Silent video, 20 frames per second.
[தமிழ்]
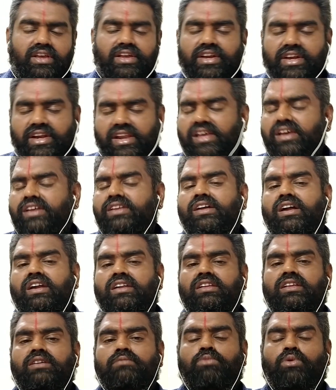இன்றைய
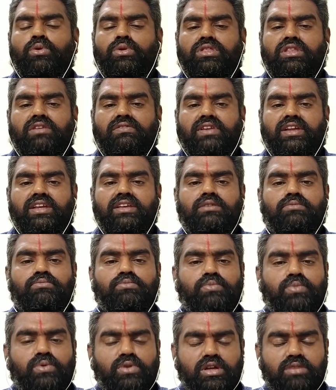நாளினை பொறுத்தவரை
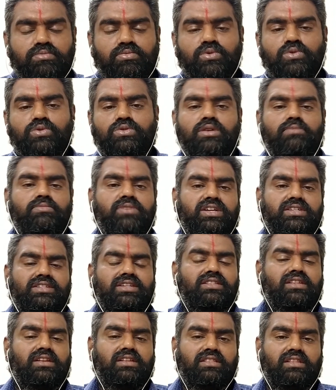புனர்பூசம்
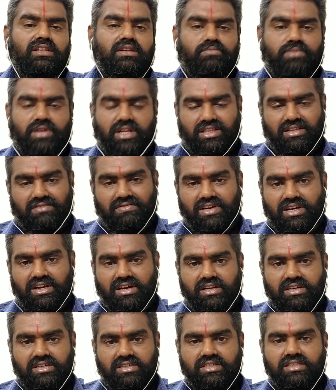நட்சத்திரத்தில்
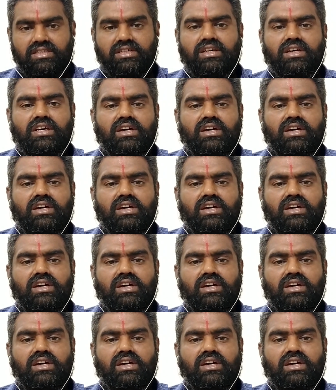பிறந்தவர்களுக்கு